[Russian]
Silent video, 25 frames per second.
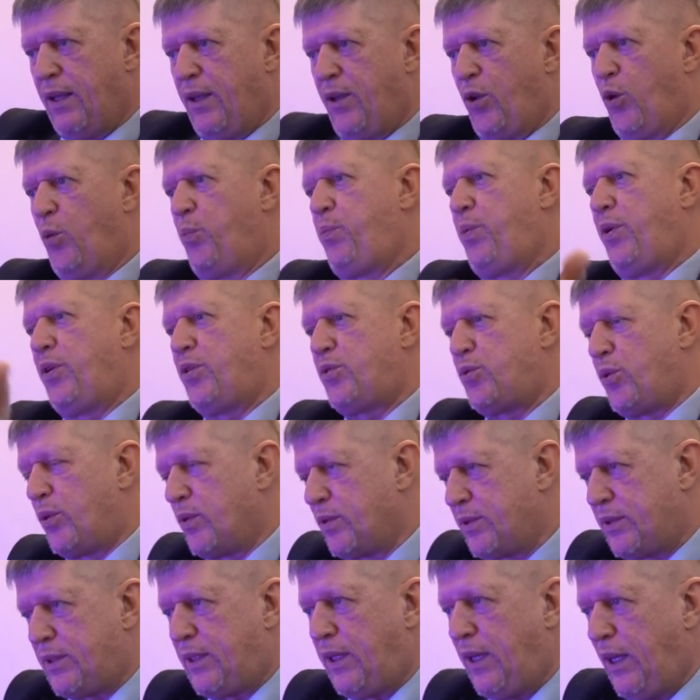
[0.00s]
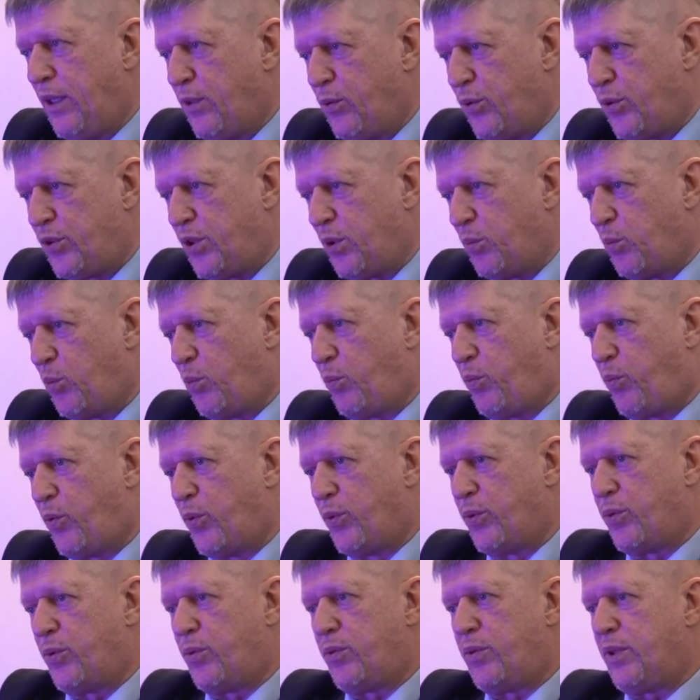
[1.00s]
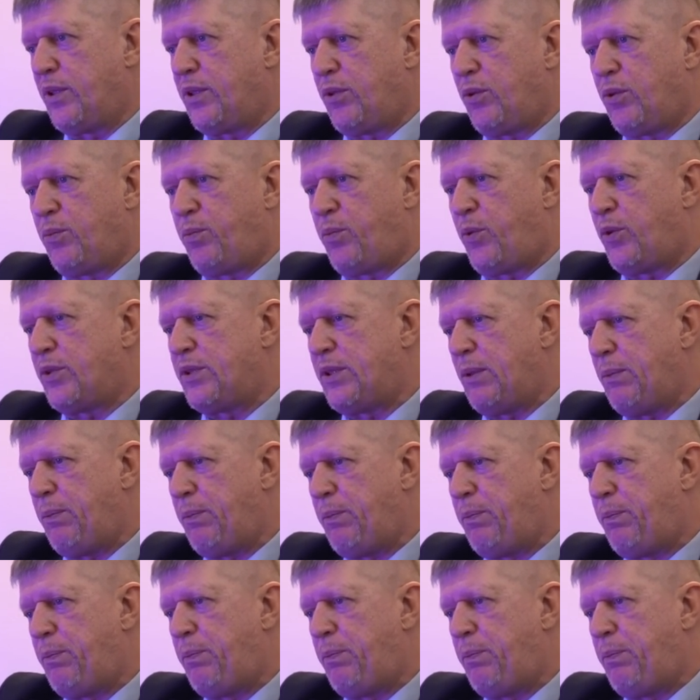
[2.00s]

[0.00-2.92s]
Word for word: И он перешел к следующему пункту. Это вот просто